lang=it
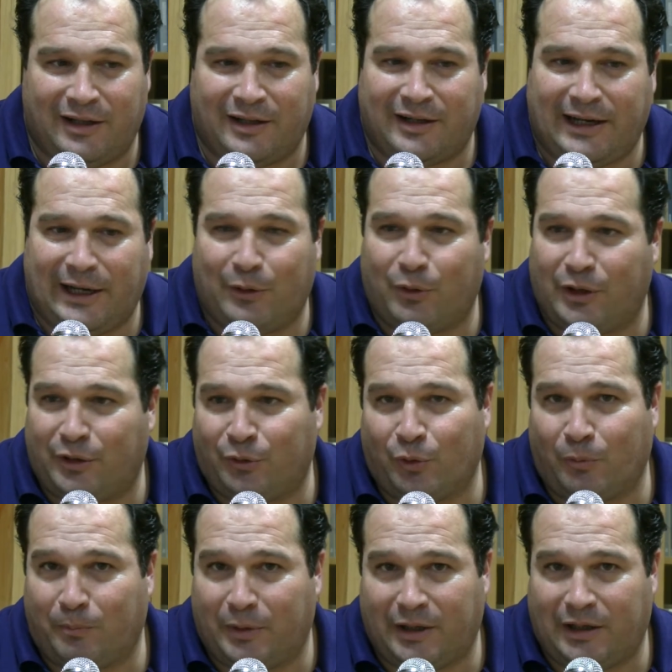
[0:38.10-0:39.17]
regole
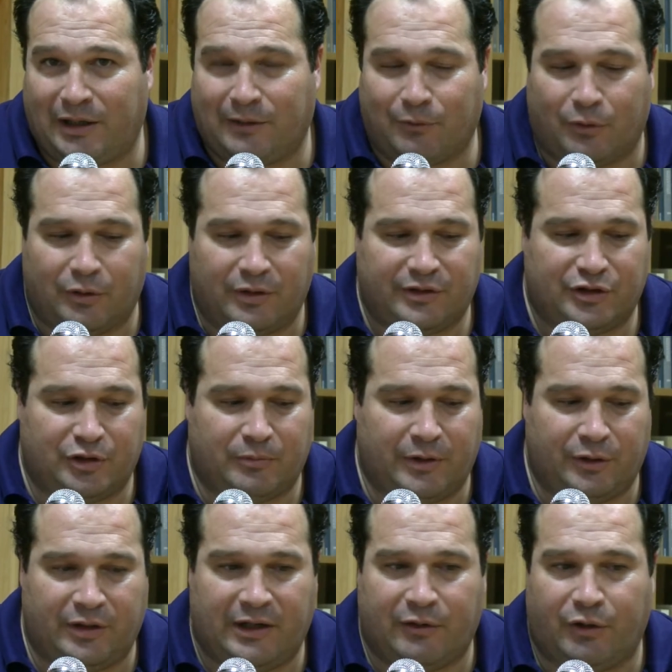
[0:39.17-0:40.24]
non per il lavoro, insomma,
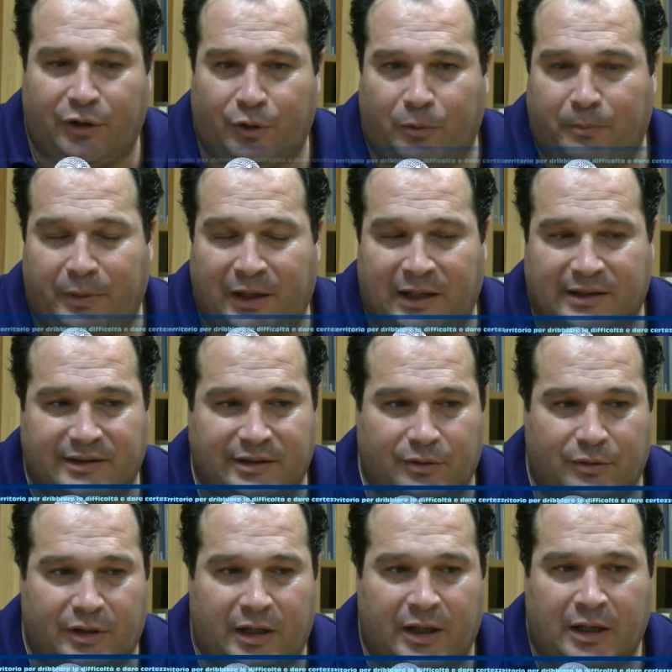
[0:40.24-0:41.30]
regole non per
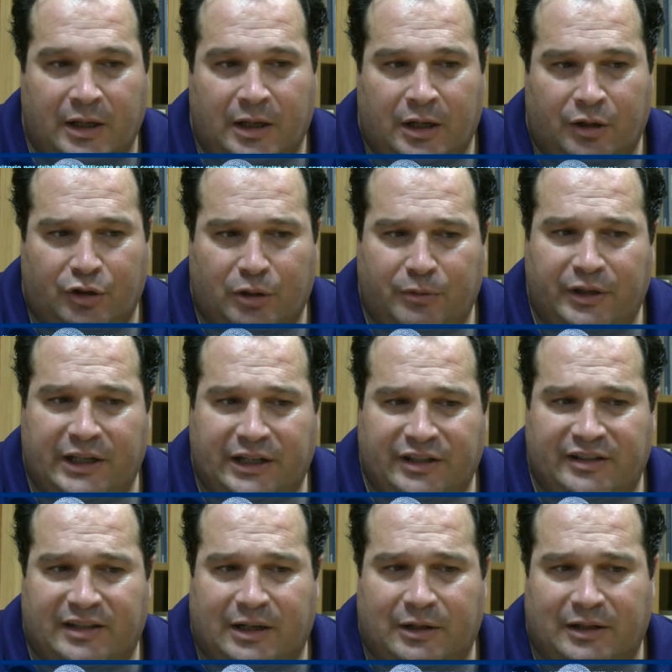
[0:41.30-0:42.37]
l'azione. Dopodiché
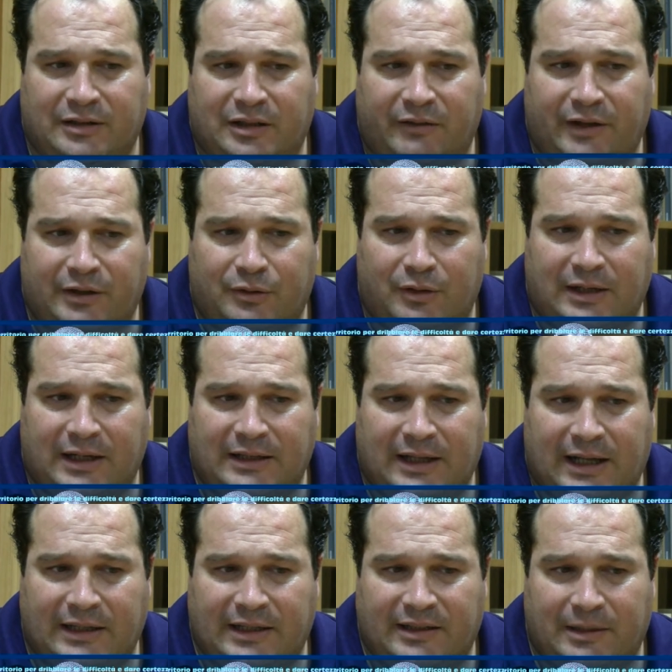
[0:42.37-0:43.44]
ci sarà un altro evento a
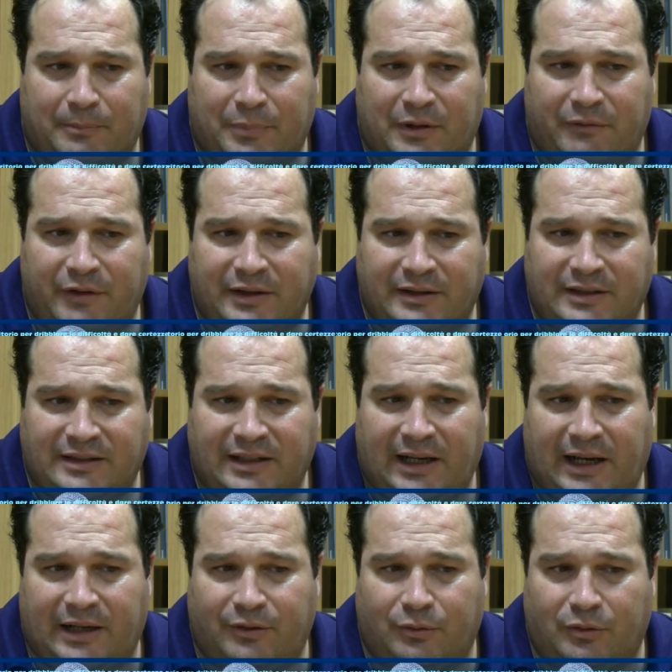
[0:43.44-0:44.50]
Catania, sempre il
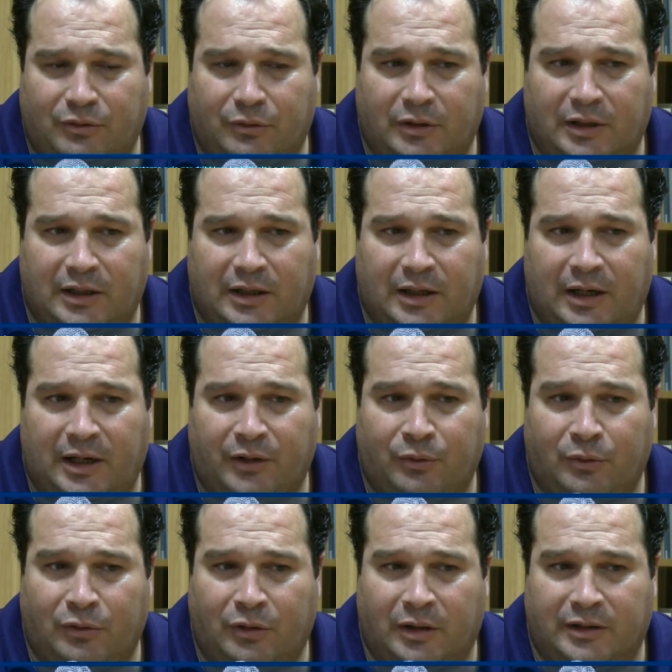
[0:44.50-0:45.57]
26, sul, sul,
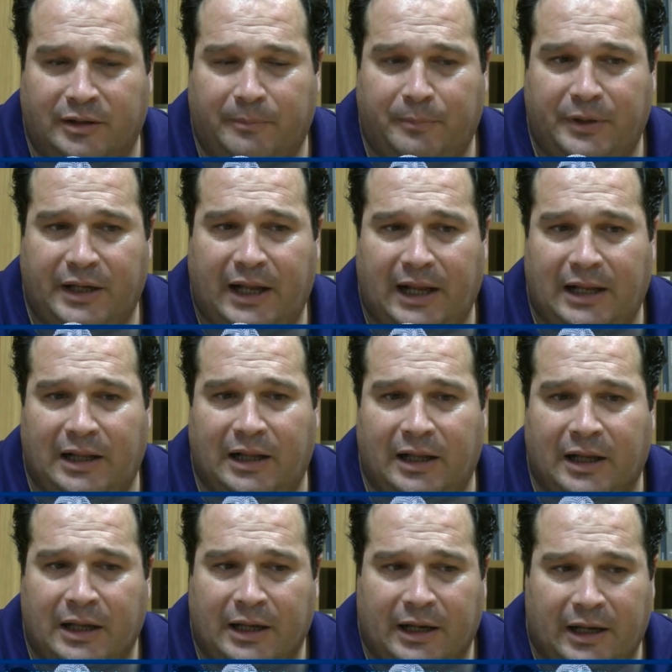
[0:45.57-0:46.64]
sul
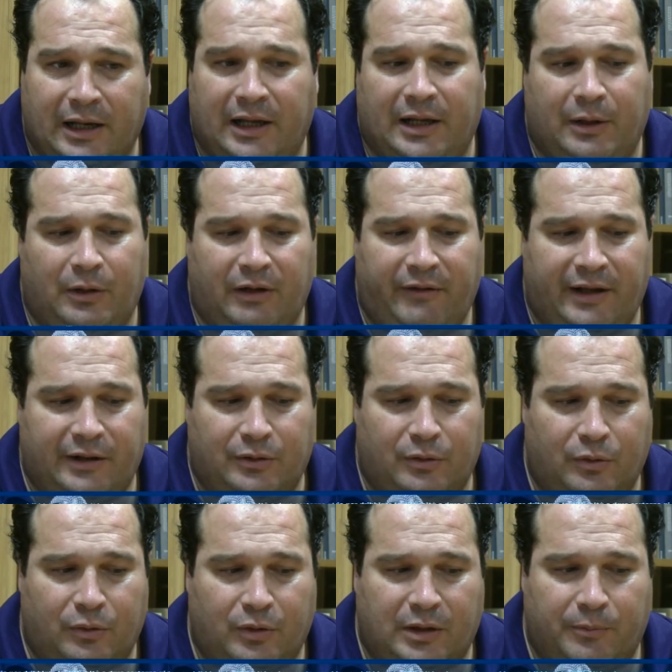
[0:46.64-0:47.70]
TPL e l'evento
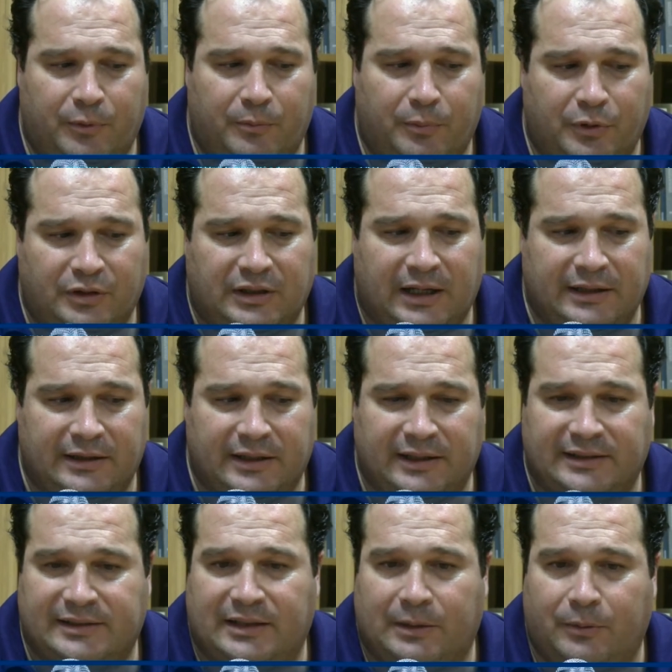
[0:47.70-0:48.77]
ancora più importante
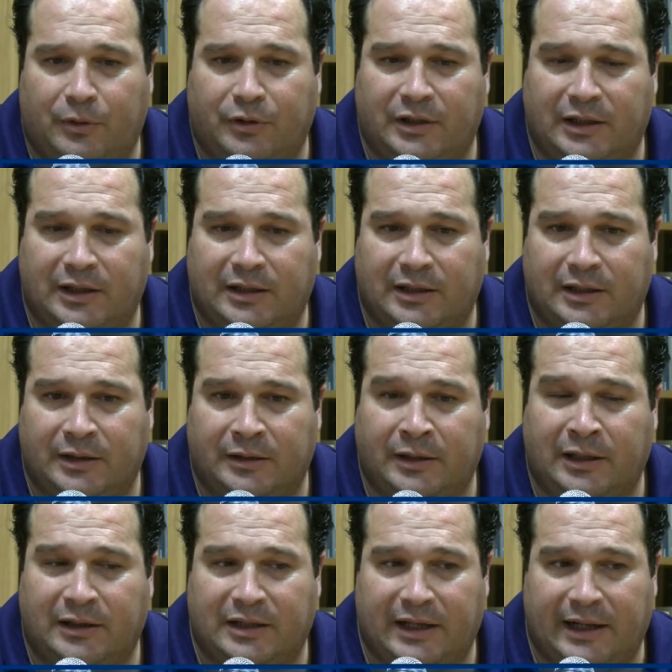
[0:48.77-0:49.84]
che sarà quello del,
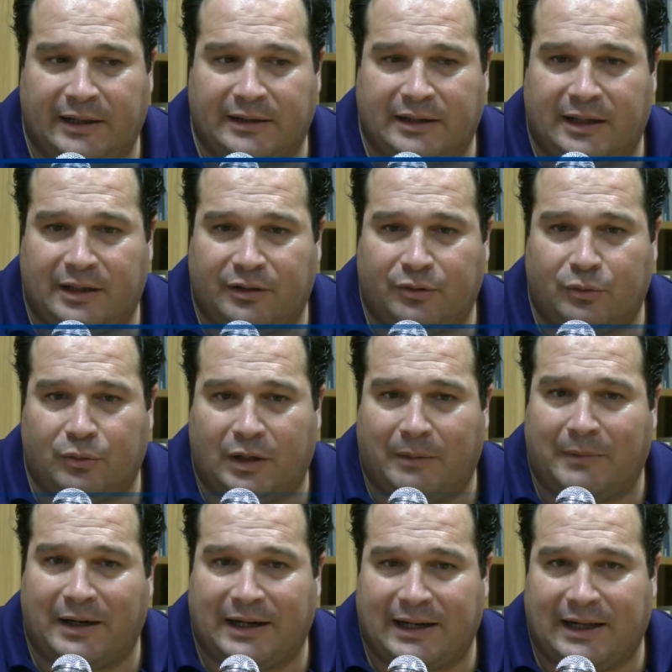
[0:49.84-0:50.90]
del, 30 sulla
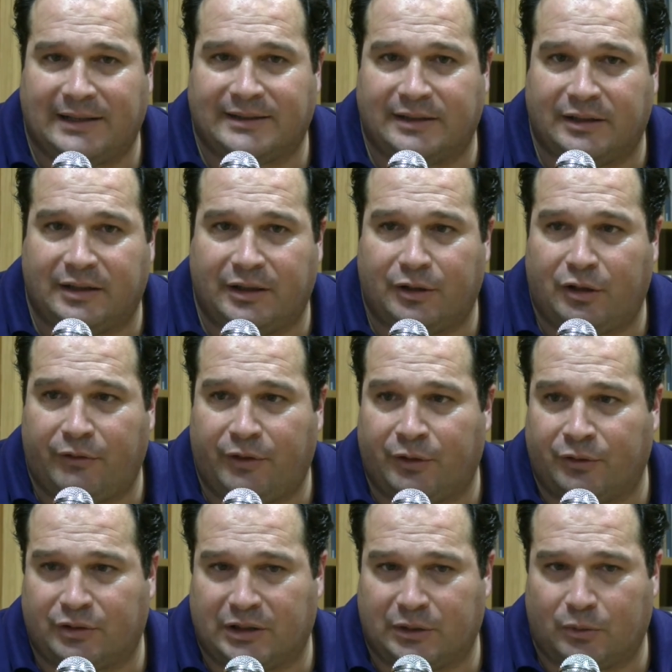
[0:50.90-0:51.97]
mancanza dei rinnovi
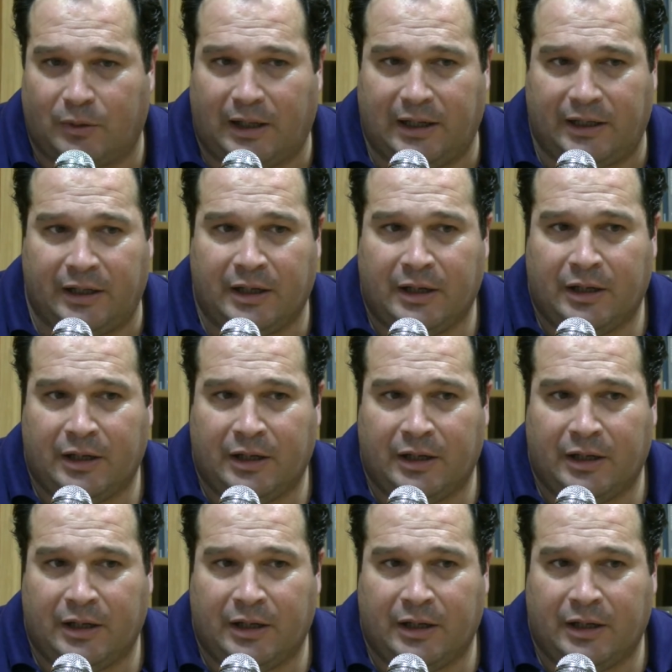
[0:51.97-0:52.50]
contrattuali